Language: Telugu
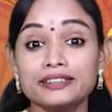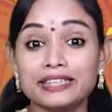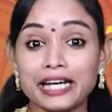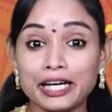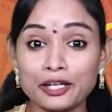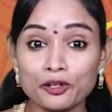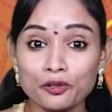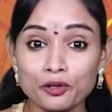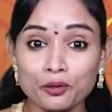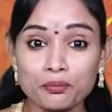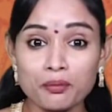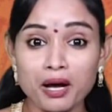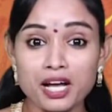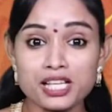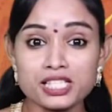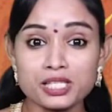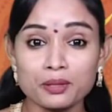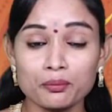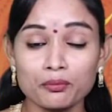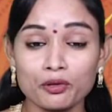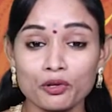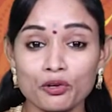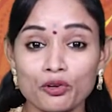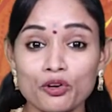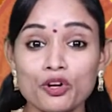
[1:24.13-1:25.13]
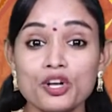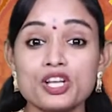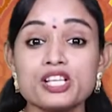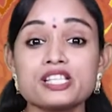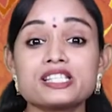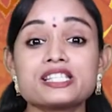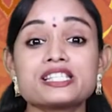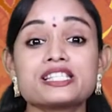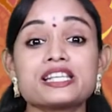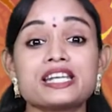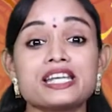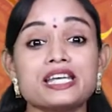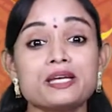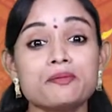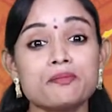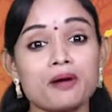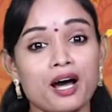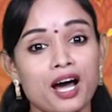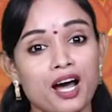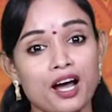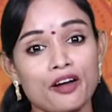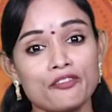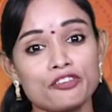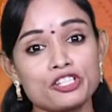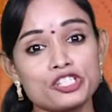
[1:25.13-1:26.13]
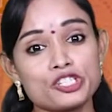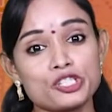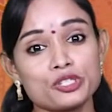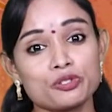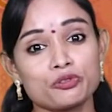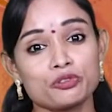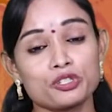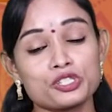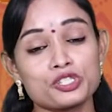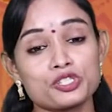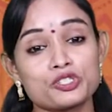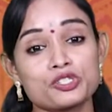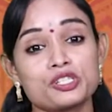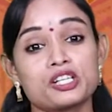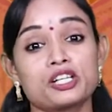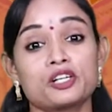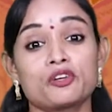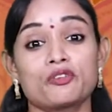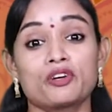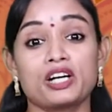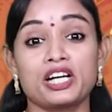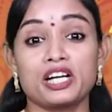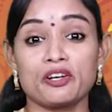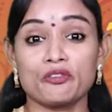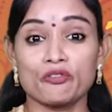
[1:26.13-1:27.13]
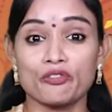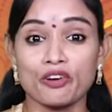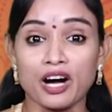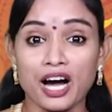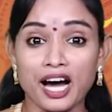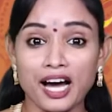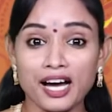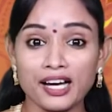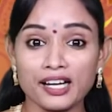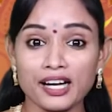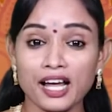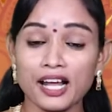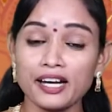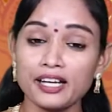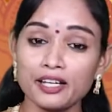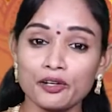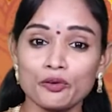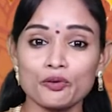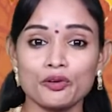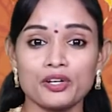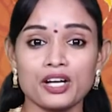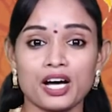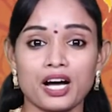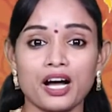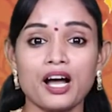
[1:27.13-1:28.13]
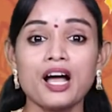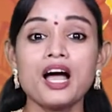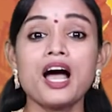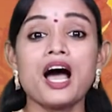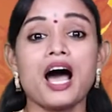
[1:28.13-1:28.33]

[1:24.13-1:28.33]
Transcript: ధనుర్మాసంలో శ్రీ మహావిష్ణువు వస్తున్నటువంటి వాహనాన్ని కూడా